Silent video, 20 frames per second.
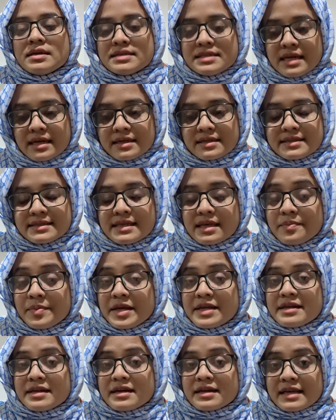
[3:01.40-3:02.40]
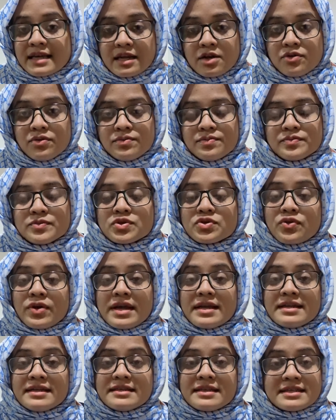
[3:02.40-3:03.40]
যাক সিবিটা গেল সো
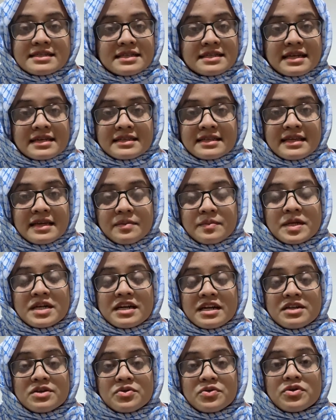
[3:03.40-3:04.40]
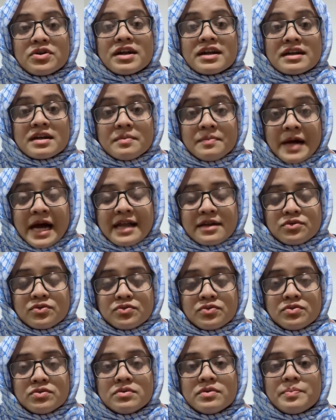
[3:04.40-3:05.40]
এটা দেশে থাকতেই আমরা রেডি করে রাখলে ভালো
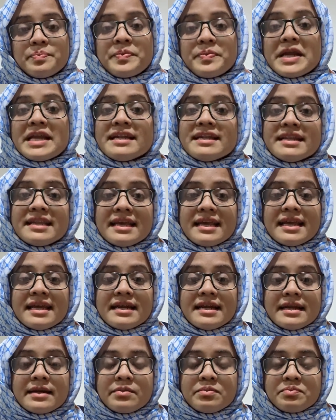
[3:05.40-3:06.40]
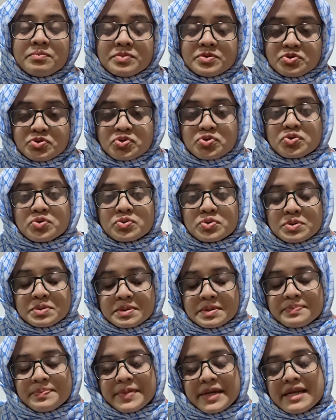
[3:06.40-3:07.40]
প্রিন্ট দিয়ে
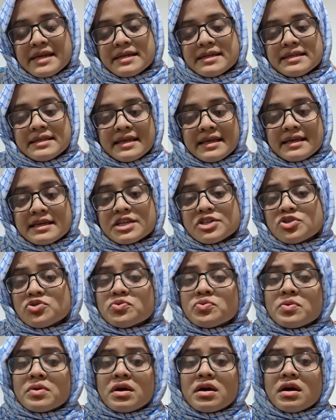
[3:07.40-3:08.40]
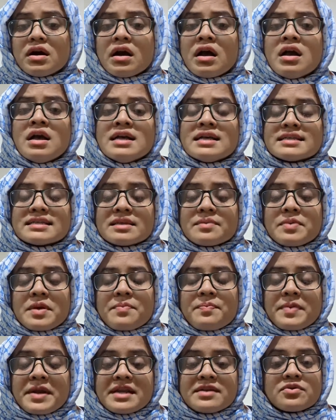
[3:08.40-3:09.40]
প্রিন্ট দিয়ে কিছু সিবি
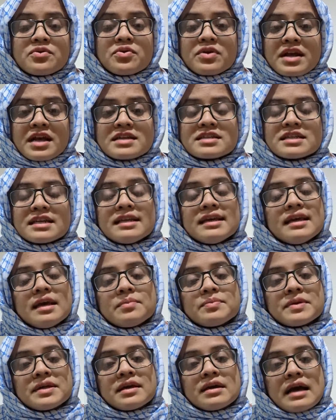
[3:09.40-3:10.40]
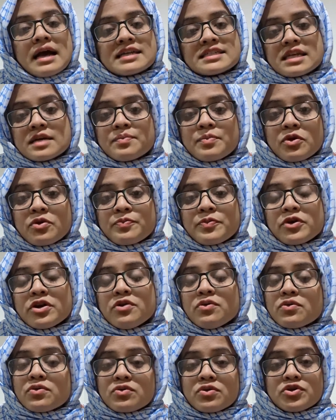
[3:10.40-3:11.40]
প্রিন্ট করে আসলে আপনি আসার পর পরে
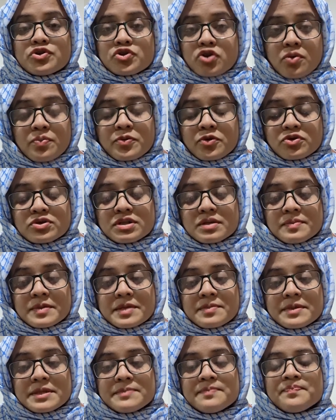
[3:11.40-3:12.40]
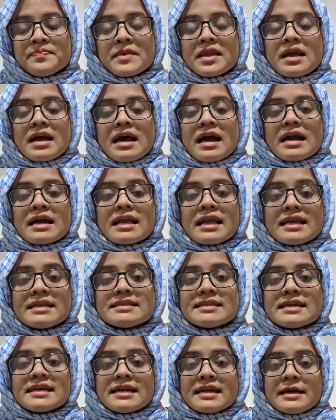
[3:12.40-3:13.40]
ওগুলো ড্রপ করতে পারবেন আর
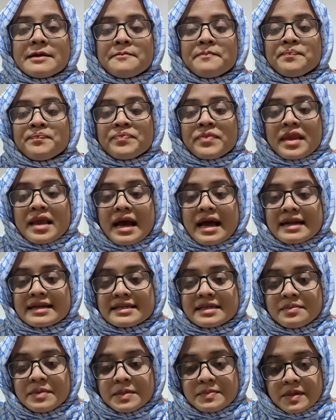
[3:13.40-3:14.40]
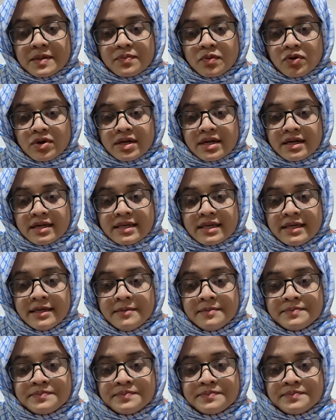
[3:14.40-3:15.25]
এছাড়া আরেকটা ব্যাপার বলে রাখি